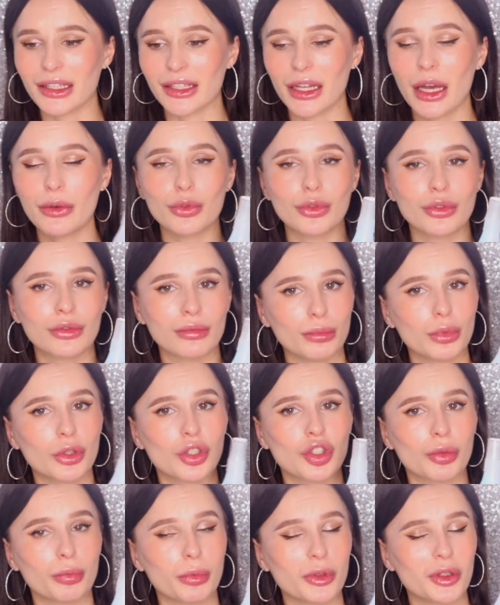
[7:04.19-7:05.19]
Я вот
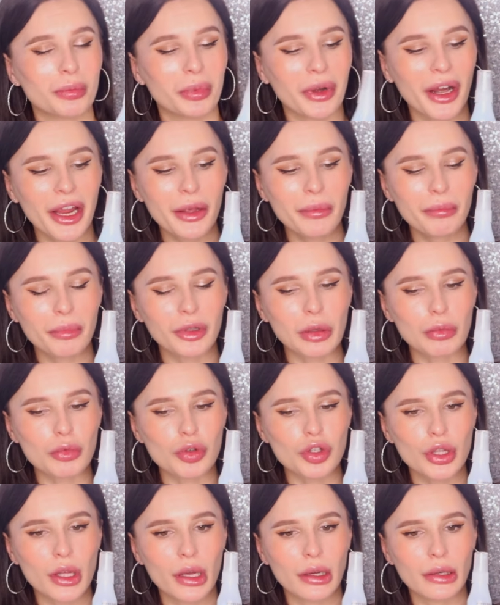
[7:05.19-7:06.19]
больше по спреям, потому
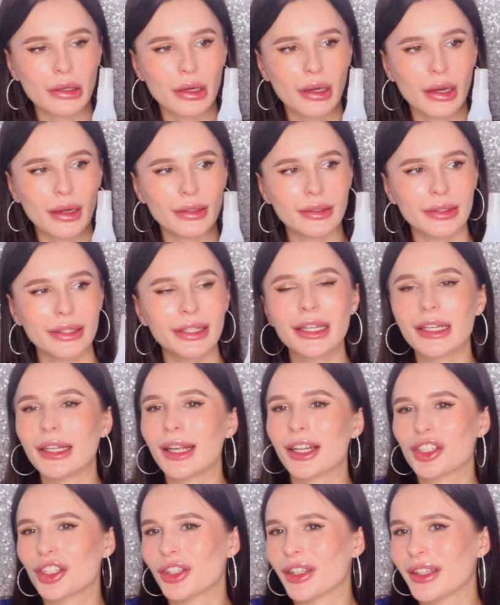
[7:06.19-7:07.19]
что их
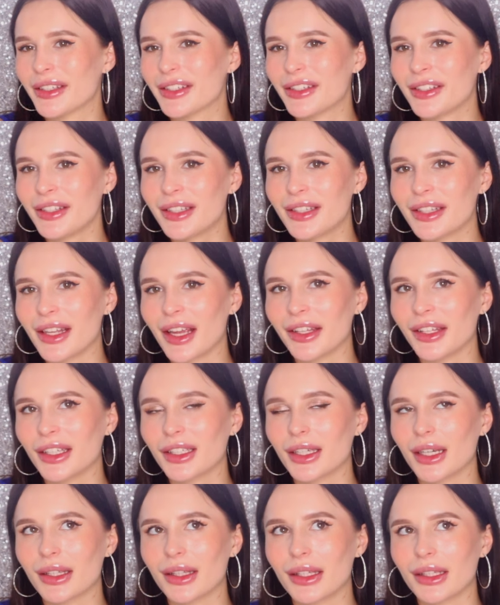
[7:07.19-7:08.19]
легче наносить, и они
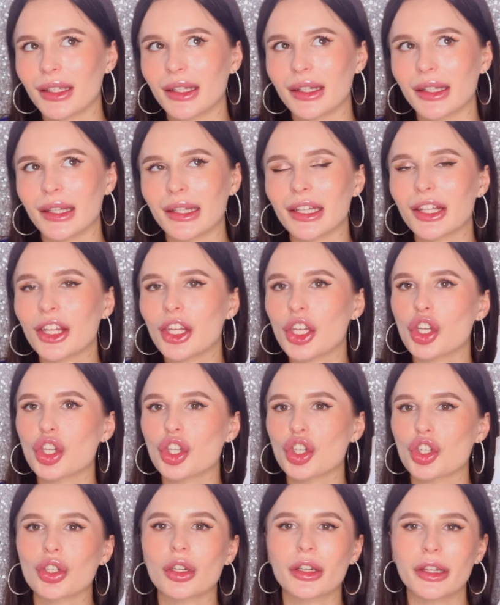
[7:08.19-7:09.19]
как-то не, не такие
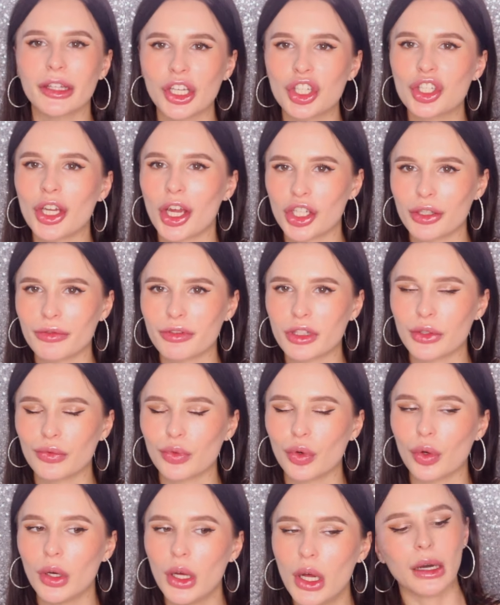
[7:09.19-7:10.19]
жирные чаще
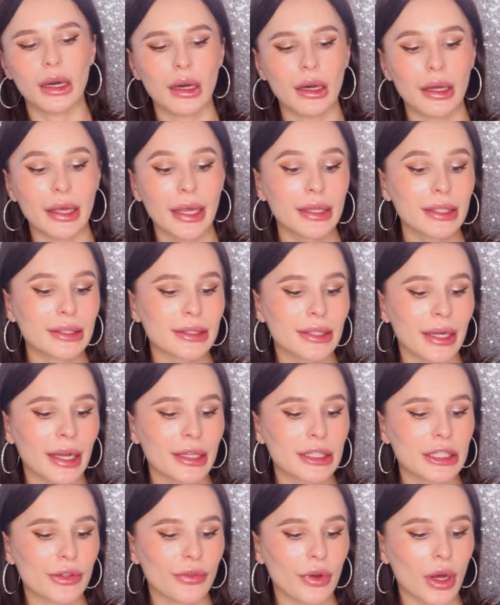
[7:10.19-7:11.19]
всего. А это
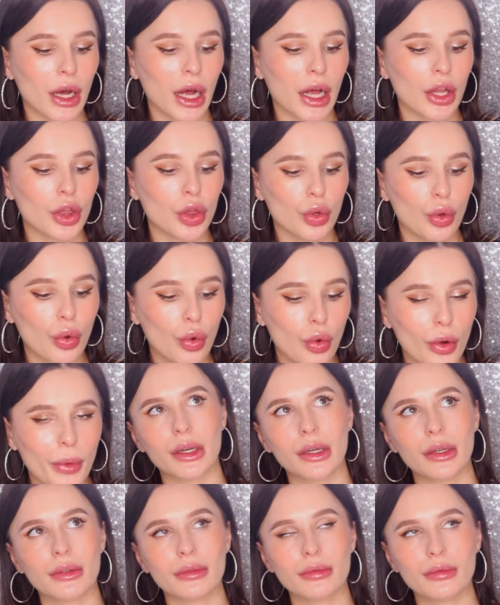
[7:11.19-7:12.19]
средство, оно
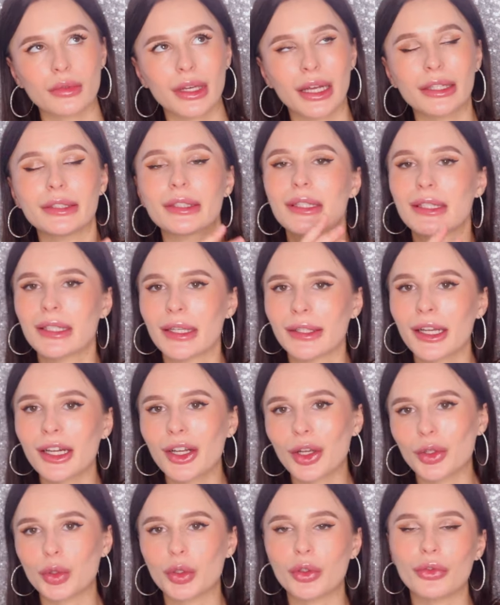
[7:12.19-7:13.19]
кондиционер,
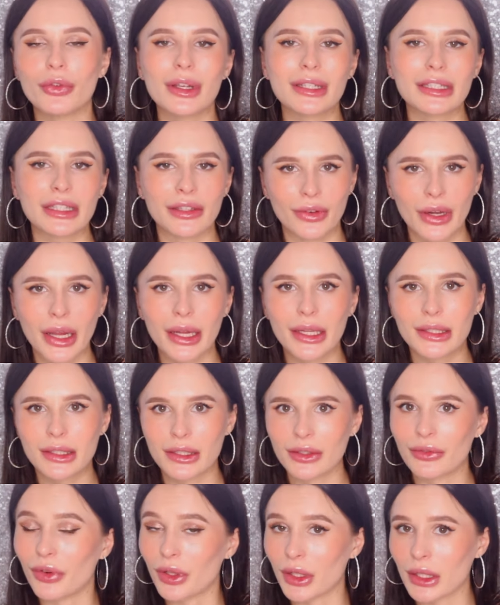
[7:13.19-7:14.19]
который вы
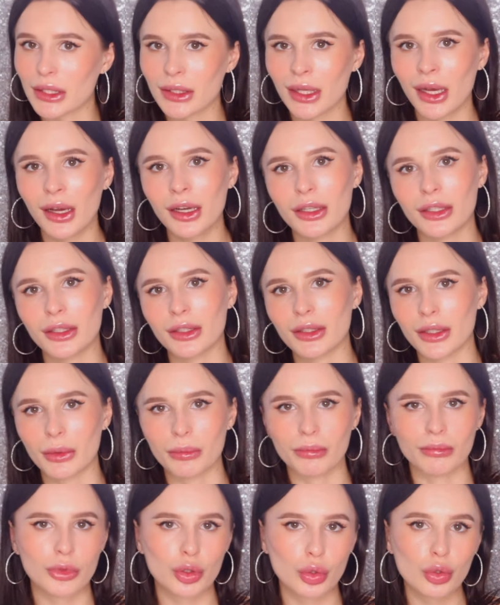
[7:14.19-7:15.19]
оставляете в волосах и
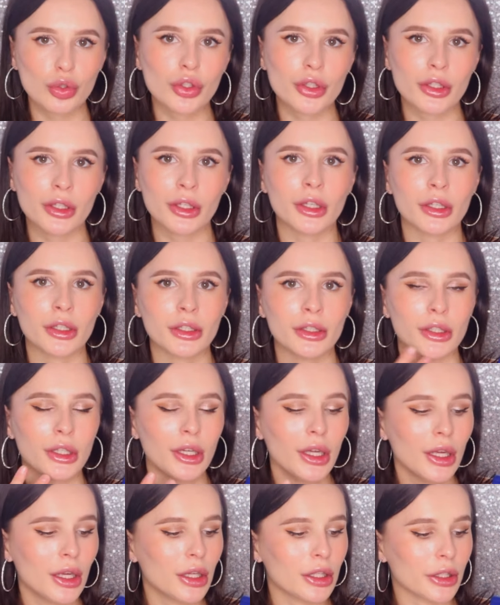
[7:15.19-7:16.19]
там сушите их и,
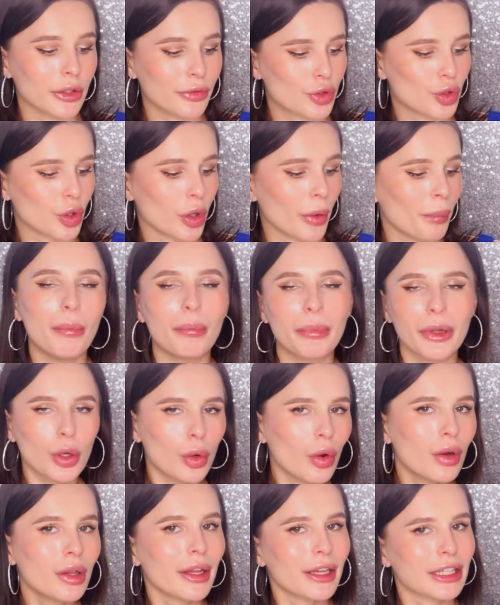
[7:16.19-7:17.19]
и все.
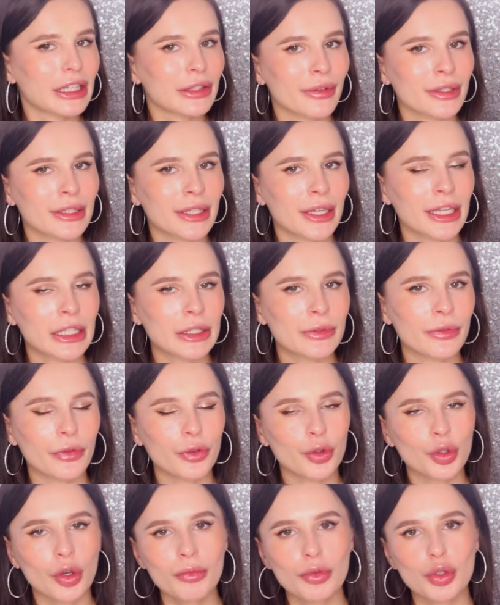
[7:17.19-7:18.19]
Прикол этого средства
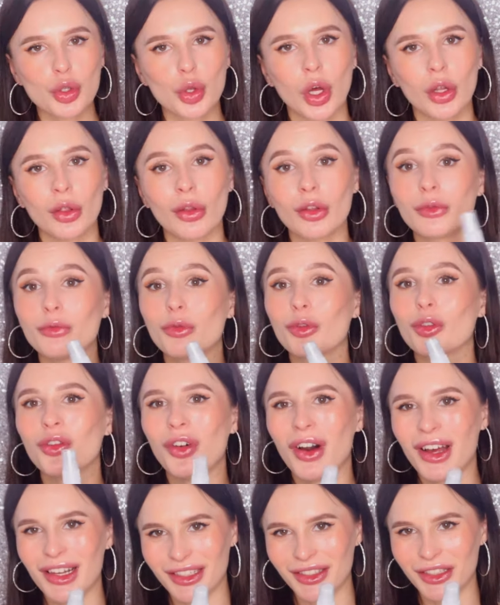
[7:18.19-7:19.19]
в том, что оно
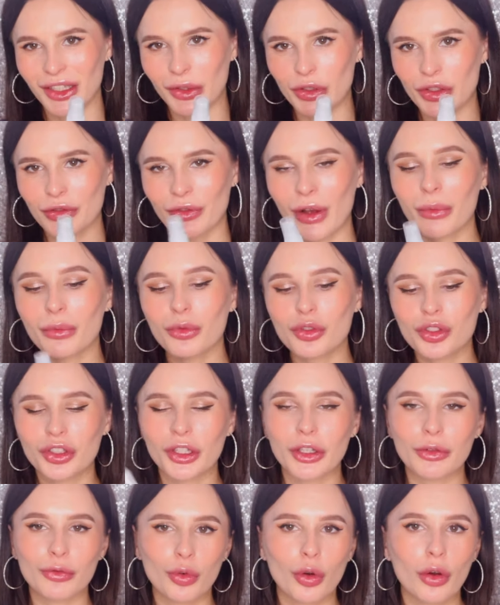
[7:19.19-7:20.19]
двухфазное, то есть вам нужно
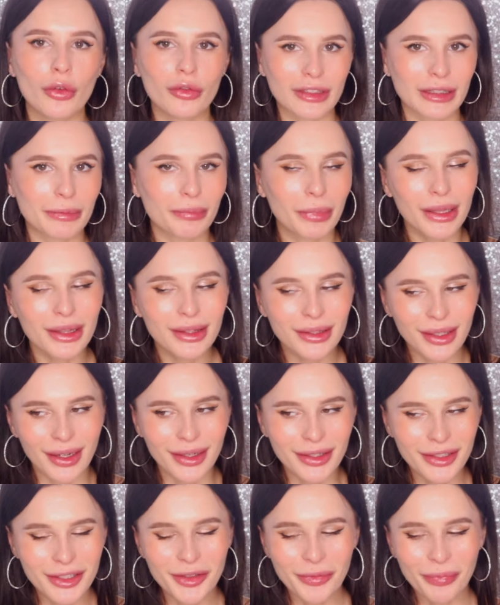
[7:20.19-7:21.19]
его
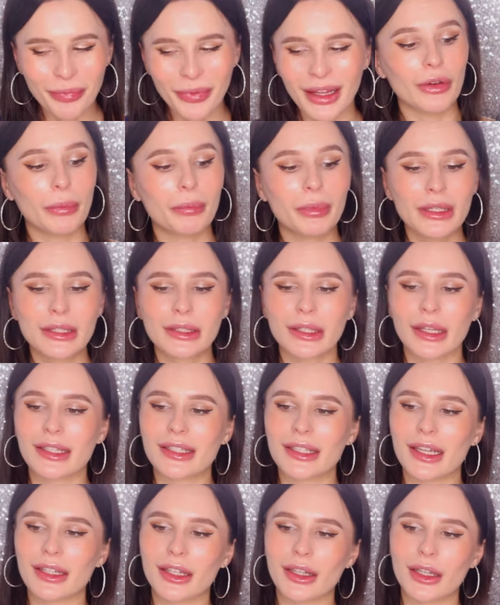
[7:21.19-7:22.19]
сболтать вы
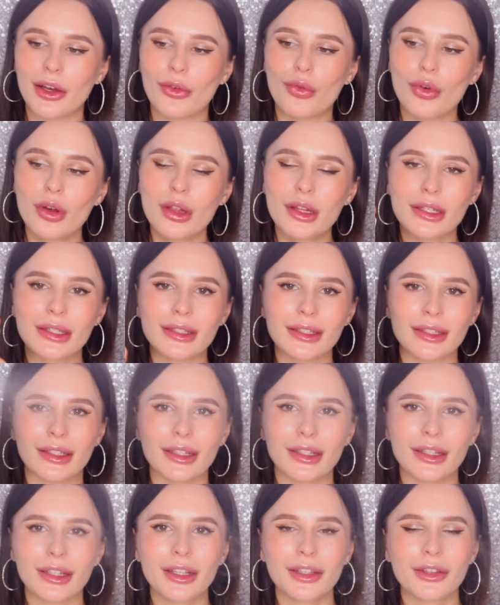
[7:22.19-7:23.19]
прыскаете это на волосы
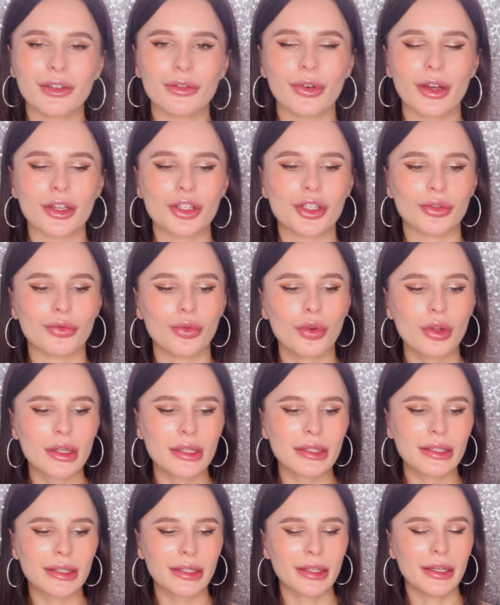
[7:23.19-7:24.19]
и ваши
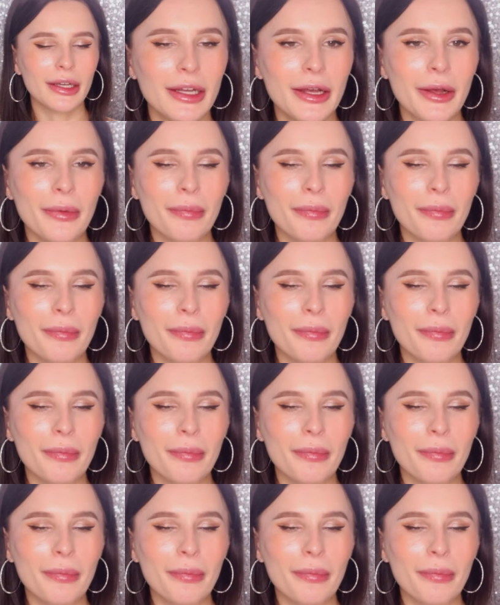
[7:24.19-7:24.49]
волосы...